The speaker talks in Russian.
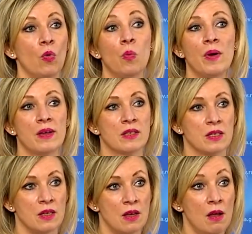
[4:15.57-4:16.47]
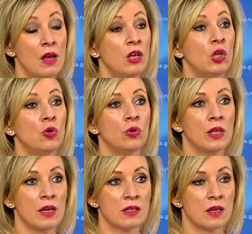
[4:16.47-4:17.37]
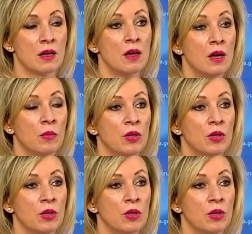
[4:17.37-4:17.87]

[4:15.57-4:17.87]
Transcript: ОБСЕ и ЮНЕСКО,